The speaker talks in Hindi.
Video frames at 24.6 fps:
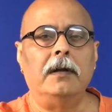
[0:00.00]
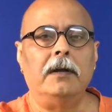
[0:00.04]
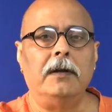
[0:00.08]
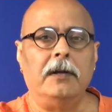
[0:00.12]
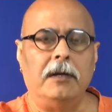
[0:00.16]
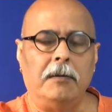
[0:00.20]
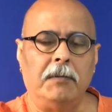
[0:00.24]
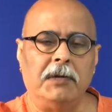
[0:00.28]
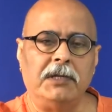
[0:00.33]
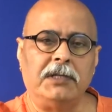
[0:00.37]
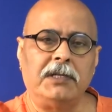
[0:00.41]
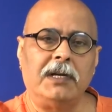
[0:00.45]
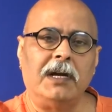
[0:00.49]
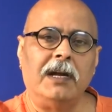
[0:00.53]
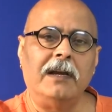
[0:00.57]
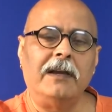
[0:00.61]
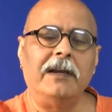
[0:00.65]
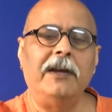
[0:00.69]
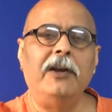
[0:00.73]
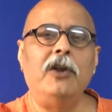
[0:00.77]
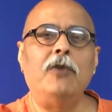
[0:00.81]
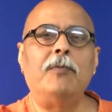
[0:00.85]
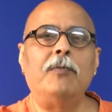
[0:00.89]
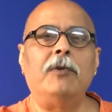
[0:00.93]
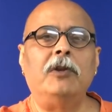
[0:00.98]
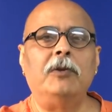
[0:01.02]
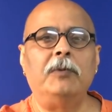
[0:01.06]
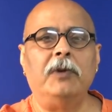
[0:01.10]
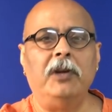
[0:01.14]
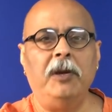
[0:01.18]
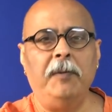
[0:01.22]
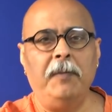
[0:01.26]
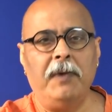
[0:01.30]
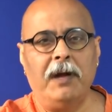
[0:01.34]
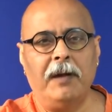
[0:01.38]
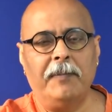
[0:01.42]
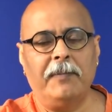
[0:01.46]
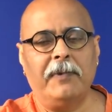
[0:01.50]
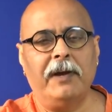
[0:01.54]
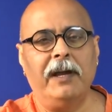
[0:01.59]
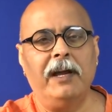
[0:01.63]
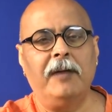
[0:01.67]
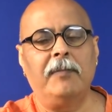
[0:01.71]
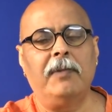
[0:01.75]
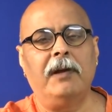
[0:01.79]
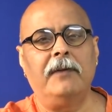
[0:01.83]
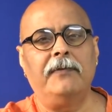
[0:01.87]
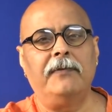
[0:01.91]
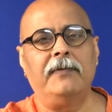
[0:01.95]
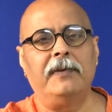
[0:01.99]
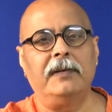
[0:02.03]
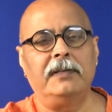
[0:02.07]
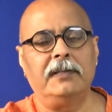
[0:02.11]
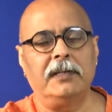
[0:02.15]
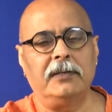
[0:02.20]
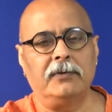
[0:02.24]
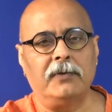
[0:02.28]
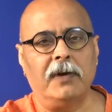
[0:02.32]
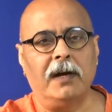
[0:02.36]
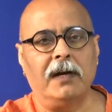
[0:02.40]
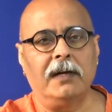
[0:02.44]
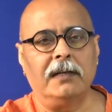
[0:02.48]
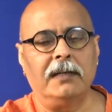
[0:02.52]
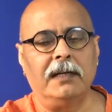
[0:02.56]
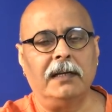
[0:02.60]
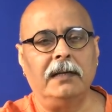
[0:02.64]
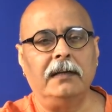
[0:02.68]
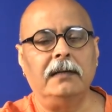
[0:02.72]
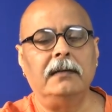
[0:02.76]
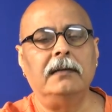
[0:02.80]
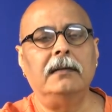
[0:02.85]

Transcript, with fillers: नमस्कार रेडियो मधुबनी में आपका एक बार फिर से स्वागत है